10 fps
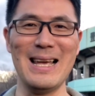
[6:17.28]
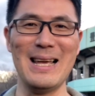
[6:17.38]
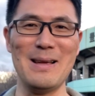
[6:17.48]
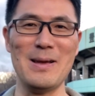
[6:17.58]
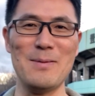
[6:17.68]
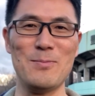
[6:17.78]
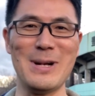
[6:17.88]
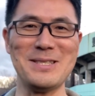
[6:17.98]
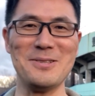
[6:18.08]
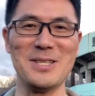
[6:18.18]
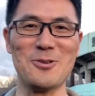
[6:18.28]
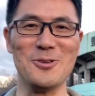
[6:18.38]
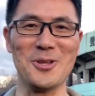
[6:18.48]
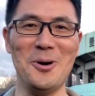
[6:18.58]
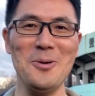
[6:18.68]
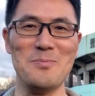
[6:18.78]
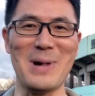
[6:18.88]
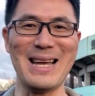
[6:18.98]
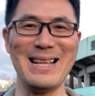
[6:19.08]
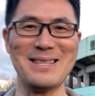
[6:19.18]
えー、プラス思考と
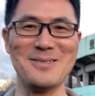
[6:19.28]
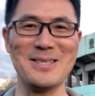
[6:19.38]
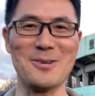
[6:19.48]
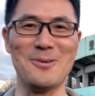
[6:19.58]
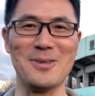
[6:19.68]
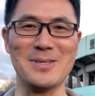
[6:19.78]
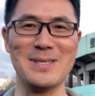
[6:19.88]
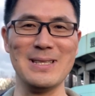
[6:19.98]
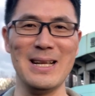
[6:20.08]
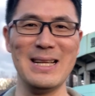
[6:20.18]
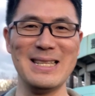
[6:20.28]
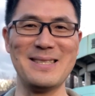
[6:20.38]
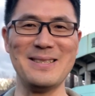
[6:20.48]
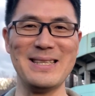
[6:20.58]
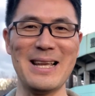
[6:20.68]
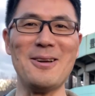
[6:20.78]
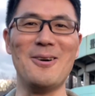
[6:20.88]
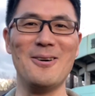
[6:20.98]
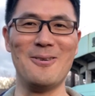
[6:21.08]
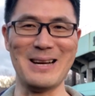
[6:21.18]
マイナス思考のについて
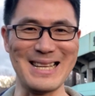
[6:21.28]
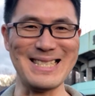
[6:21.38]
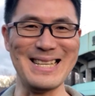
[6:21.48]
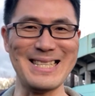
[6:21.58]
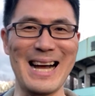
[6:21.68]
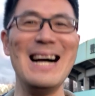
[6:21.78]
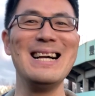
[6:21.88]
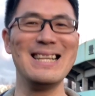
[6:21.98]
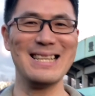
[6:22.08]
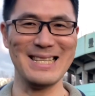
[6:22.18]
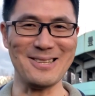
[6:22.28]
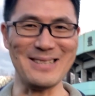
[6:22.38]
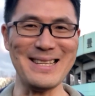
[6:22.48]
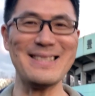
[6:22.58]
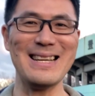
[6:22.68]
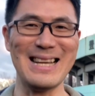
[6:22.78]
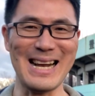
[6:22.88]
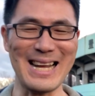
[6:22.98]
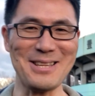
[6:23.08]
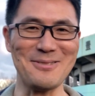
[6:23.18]
のお話でした。以上です。
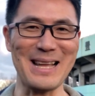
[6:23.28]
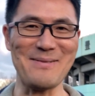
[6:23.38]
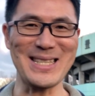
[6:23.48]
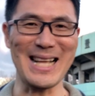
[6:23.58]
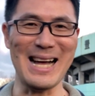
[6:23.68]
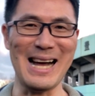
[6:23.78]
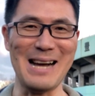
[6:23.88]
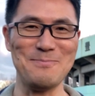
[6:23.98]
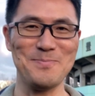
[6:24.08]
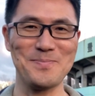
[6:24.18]
ありがとうございました。